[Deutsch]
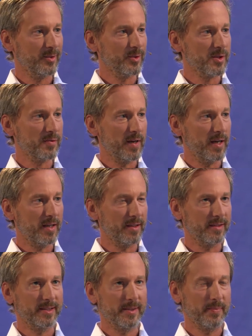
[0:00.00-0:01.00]
Und
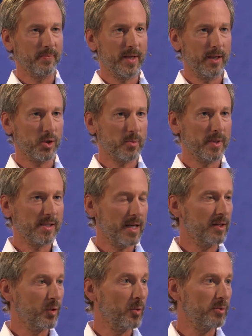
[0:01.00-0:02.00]
zwar ähm, eine
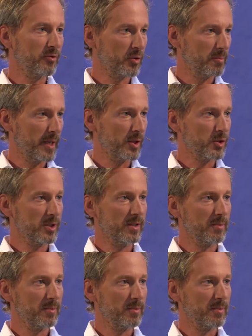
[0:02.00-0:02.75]
spezielle Gruppe von Menschen,